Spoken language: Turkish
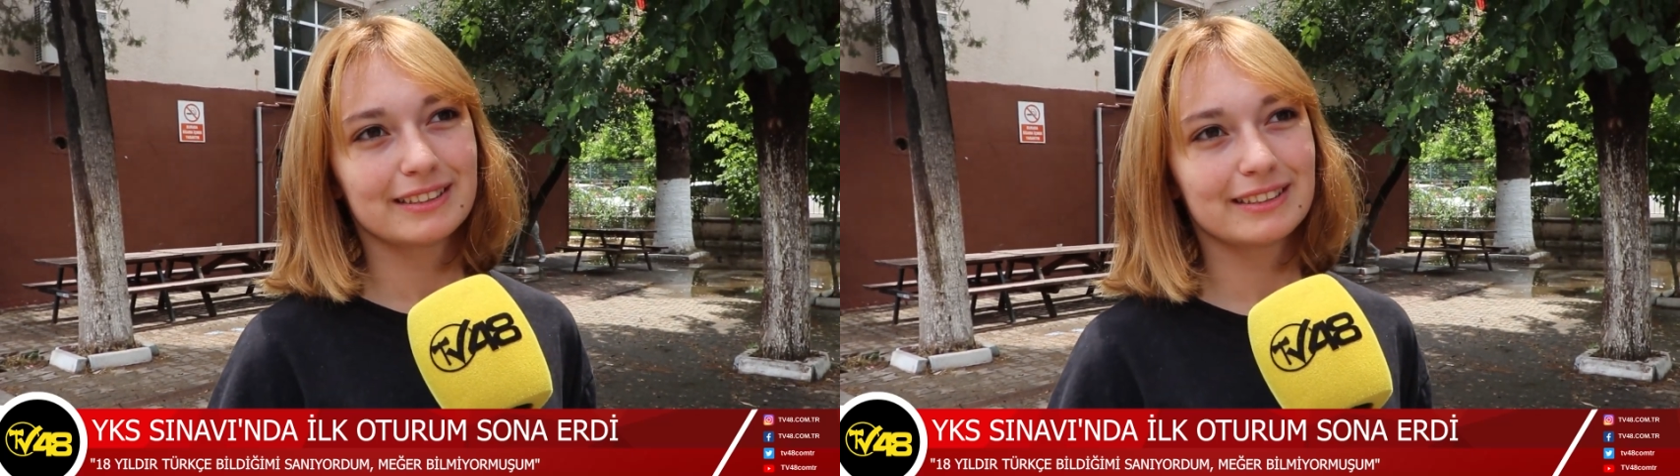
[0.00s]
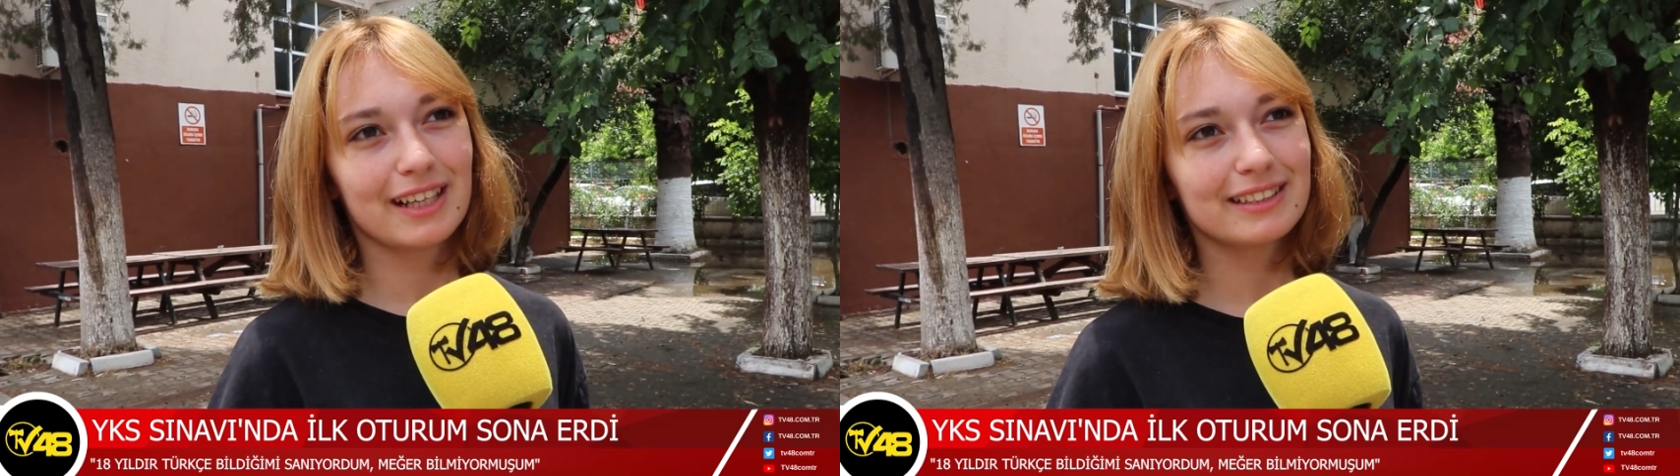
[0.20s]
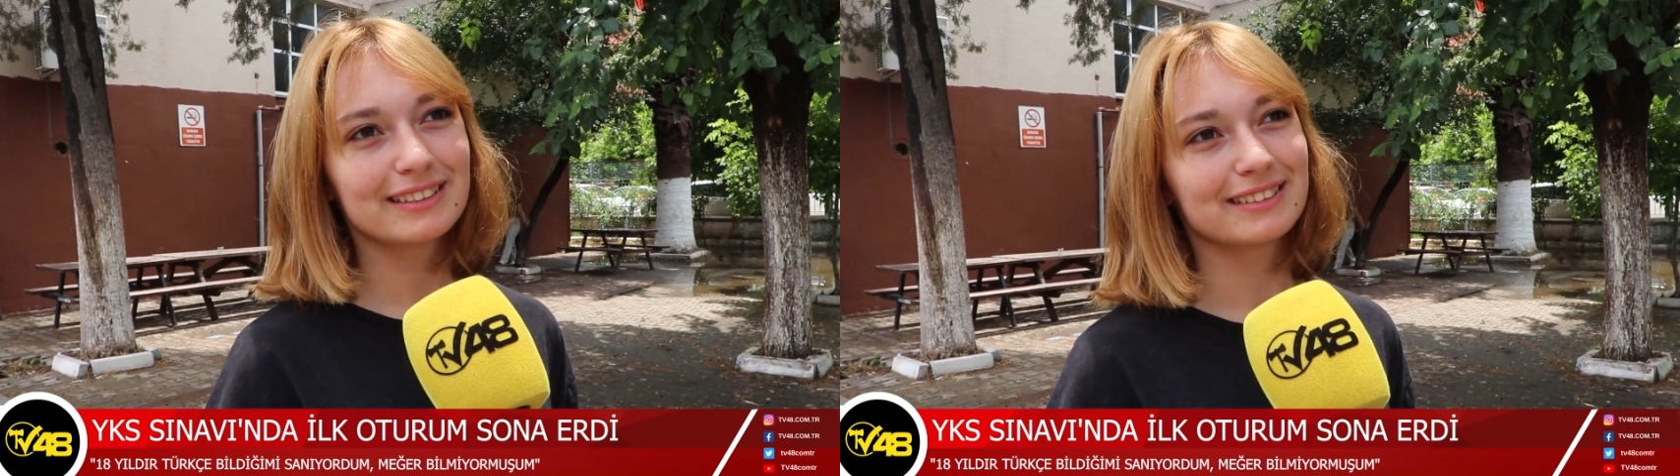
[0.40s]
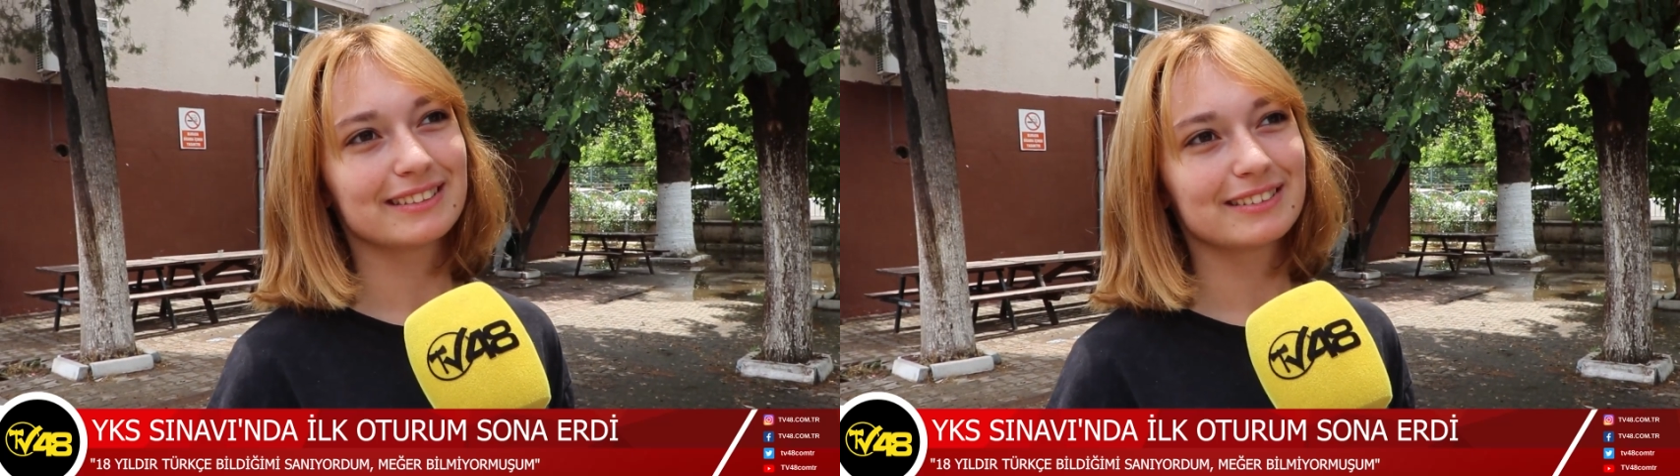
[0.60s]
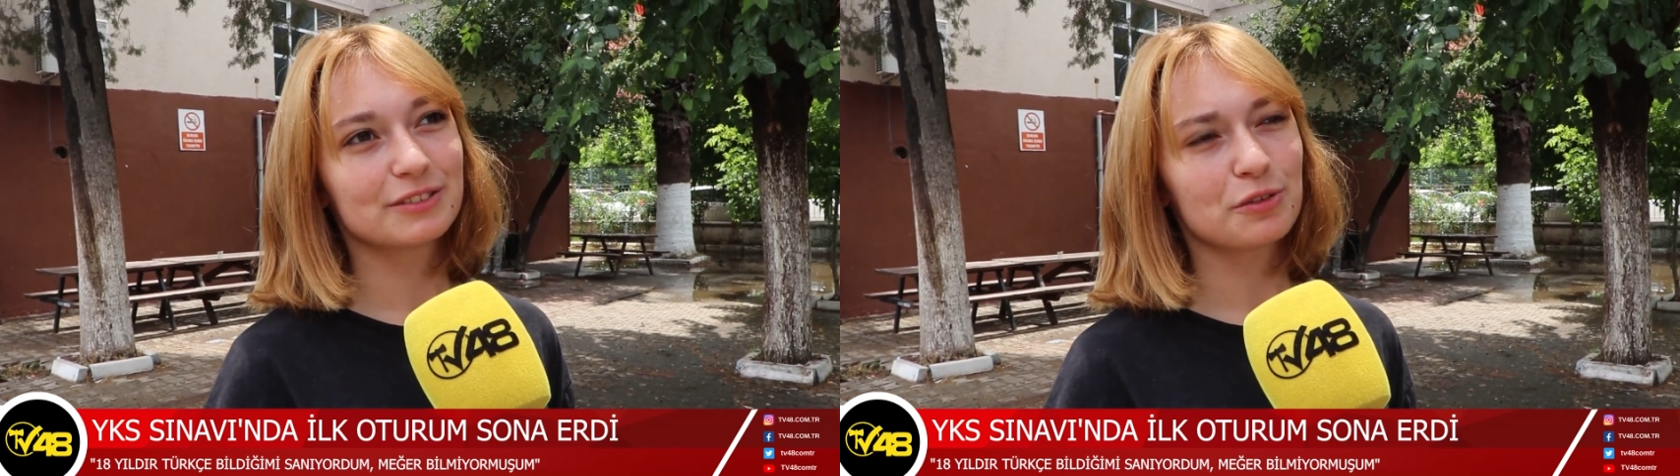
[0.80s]

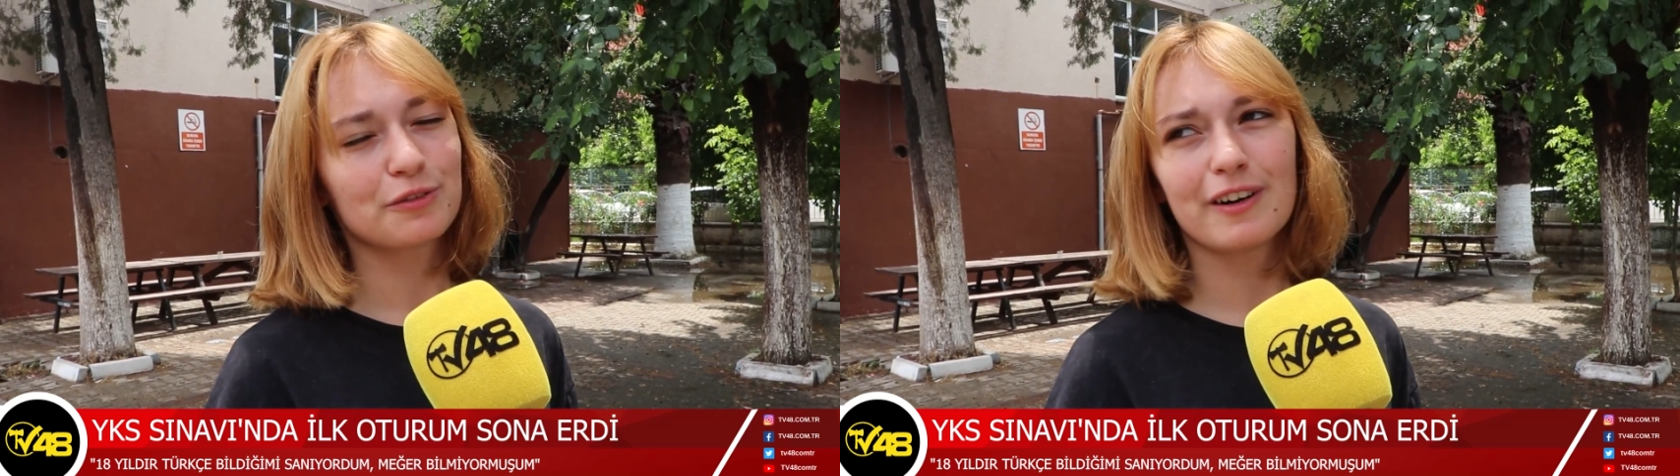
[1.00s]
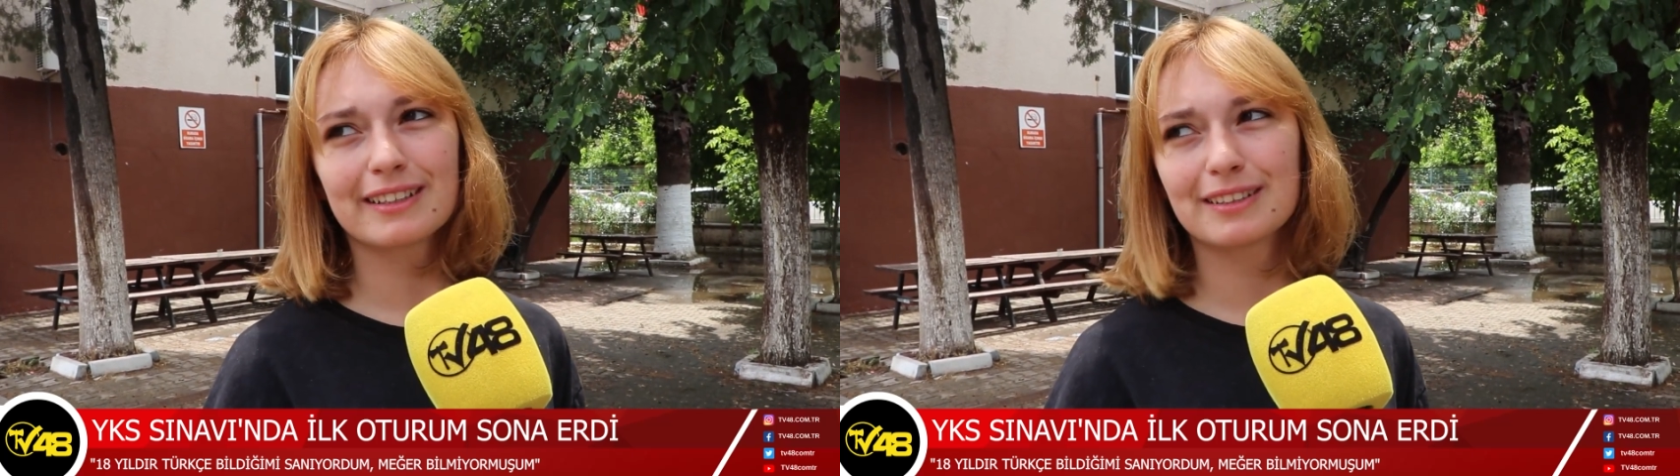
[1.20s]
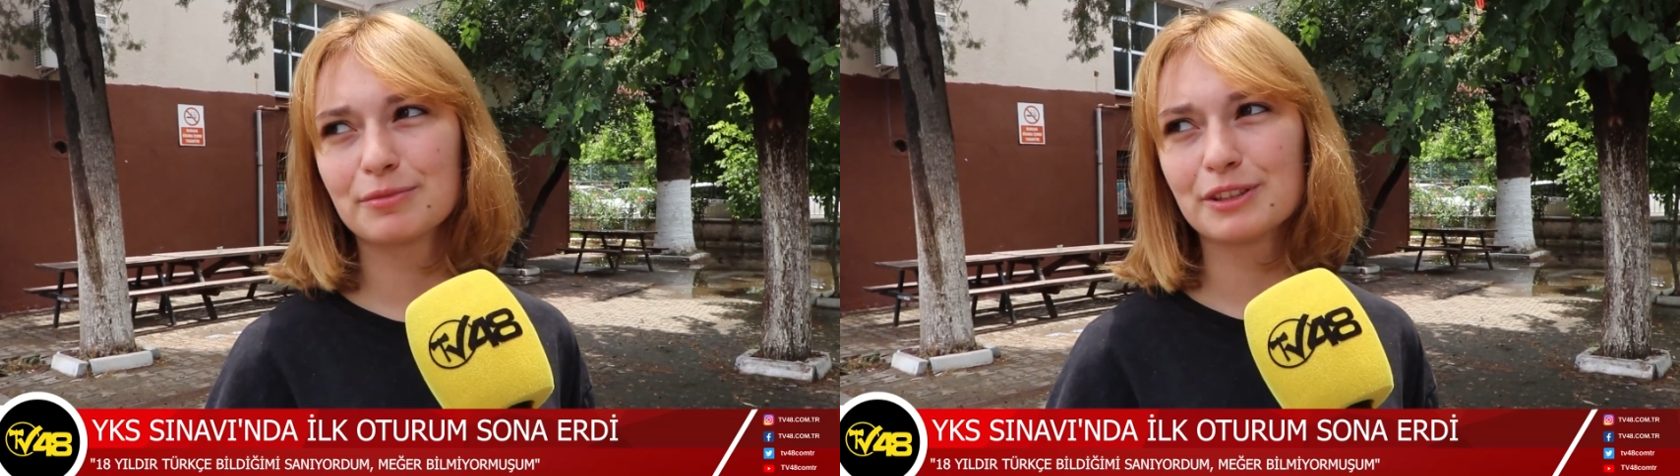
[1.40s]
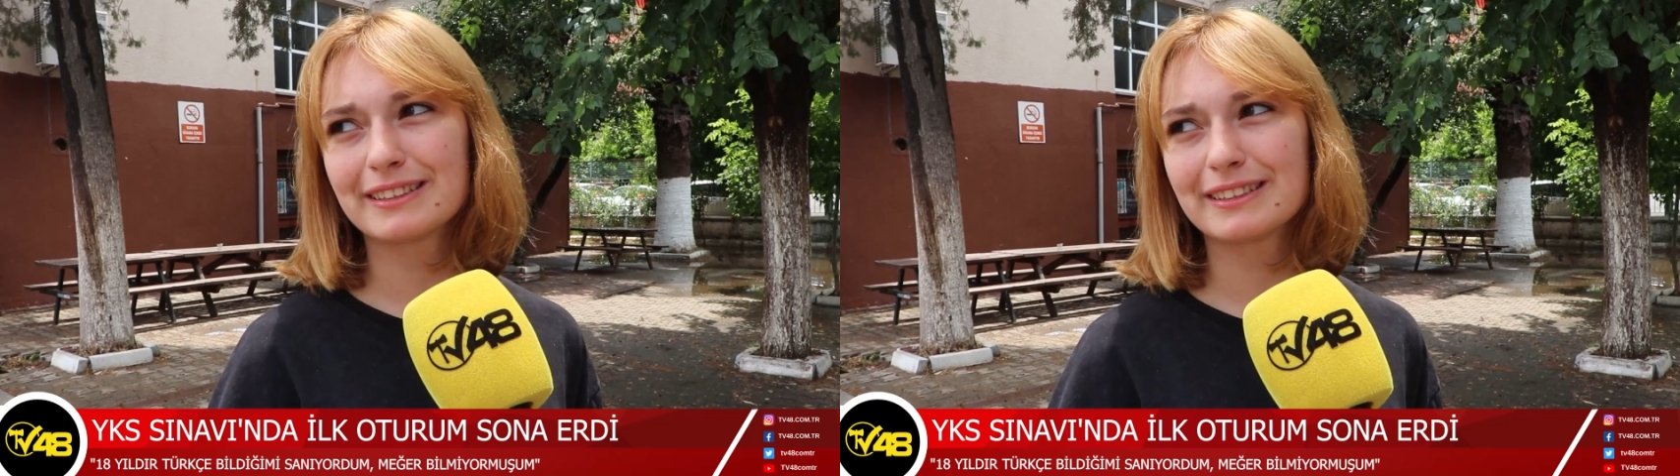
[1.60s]
Yani çok fark etmiyor.